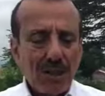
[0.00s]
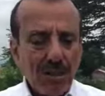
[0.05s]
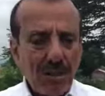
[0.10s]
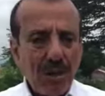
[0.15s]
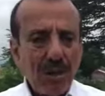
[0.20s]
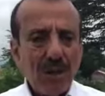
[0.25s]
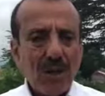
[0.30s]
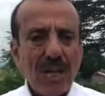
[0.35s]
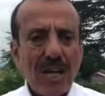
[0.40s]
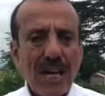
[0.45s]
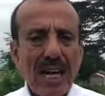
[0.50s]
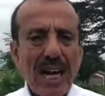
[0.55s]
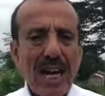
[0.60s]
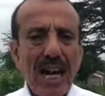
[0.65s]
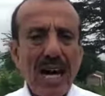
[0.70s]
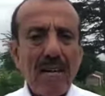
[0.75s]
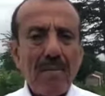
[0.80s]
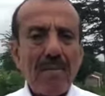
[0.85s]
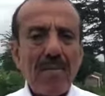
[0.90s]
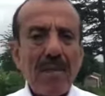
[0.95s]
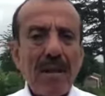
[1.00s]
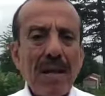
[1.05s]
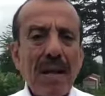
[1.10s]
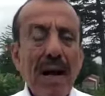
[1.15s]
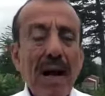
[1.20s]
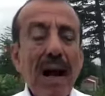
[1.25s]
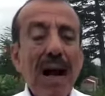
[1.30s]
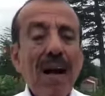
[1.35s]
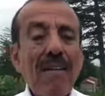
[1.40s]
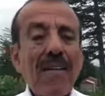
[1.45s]
اسمعوا الكلام
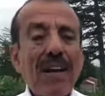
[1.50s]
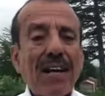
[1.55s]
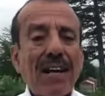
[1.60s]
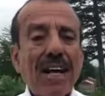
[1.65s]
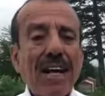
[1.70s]
هذا